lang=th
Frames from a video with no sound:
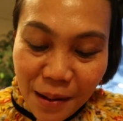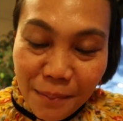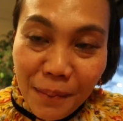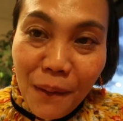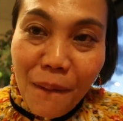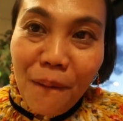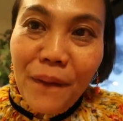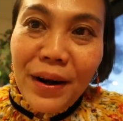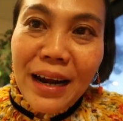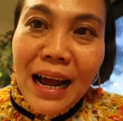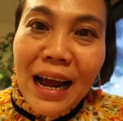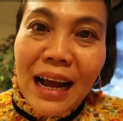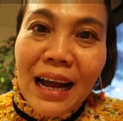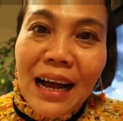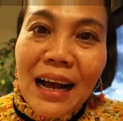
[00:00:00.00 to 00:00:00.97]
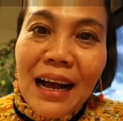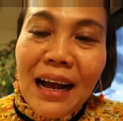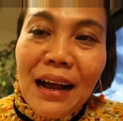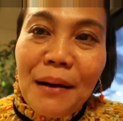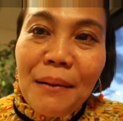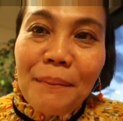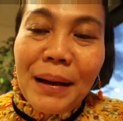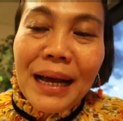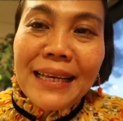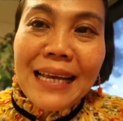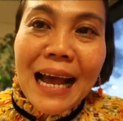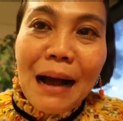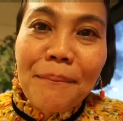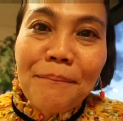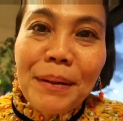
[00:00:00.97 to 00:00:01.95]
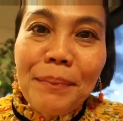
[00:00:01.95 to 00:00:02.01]
โบสอะพยา
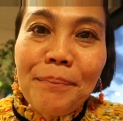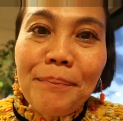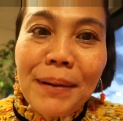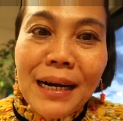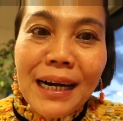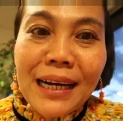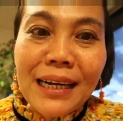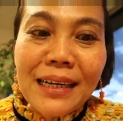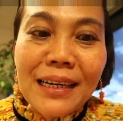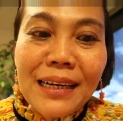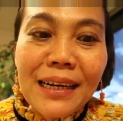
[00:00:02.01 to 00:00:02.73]
ยามไปเปิด